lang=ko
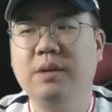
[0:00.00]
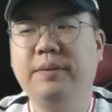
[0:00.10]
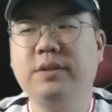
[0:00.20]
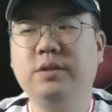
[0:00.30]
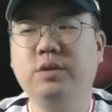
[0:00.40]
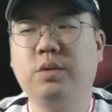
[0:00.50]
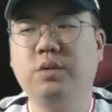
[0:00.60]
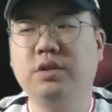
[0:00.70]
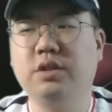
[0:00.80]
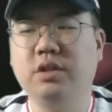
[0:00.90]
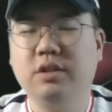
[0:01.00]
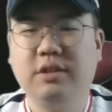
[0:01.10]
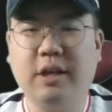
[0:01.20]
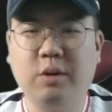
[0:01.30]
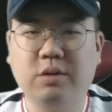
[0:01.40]
필승조로는
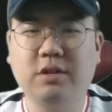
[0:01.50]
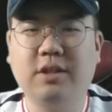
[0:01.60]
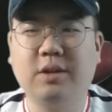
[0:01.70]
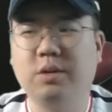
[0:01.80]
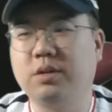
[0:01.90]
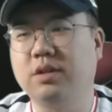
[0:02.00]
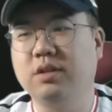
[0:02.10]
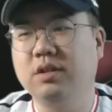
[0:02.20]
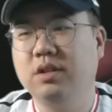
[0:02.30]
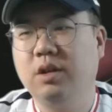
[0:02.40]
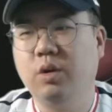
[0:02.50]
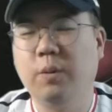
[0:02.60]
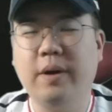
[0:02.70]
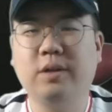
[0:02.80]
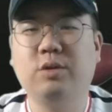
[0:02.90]
데로스 산토스
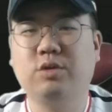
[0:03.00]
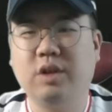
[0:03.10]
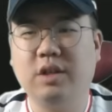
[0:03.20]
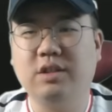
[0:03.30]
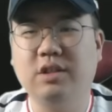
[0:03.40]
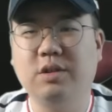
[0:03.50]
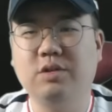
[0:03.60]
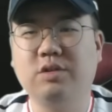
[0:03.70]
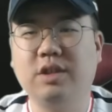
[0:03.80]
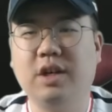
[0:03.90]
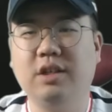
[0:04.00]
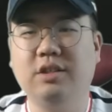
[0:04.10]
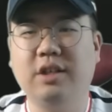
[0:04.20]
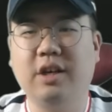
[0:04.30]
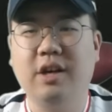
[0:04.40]
로베르토 수아레즈 이 선수가
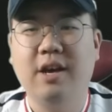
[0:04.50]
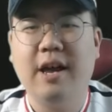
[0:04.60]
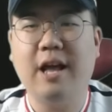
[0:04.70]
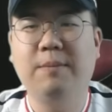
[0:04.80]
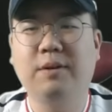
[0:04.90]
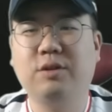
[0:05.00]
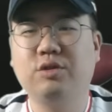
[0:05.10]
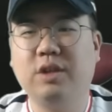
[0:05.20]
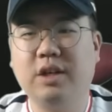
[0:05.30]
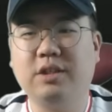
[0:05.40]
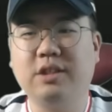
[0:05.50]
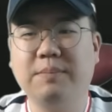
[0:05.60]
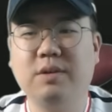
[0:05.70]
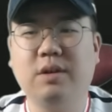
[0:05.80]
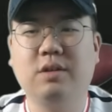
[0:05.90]
이제 엘버트 수아레즈
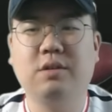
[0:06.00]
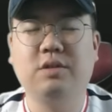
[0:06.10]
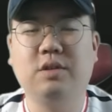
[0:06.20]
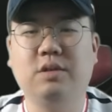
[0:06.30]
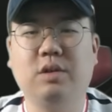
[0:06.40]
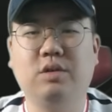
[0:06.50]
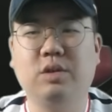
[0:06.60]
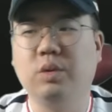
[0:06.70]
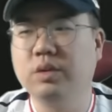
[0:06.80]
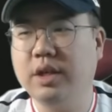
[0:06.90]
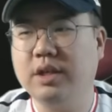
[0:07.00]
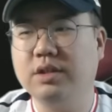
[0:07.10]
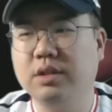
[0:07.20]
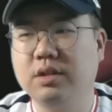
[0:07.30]
삼성에서 뛰던 선수의 동생이죠.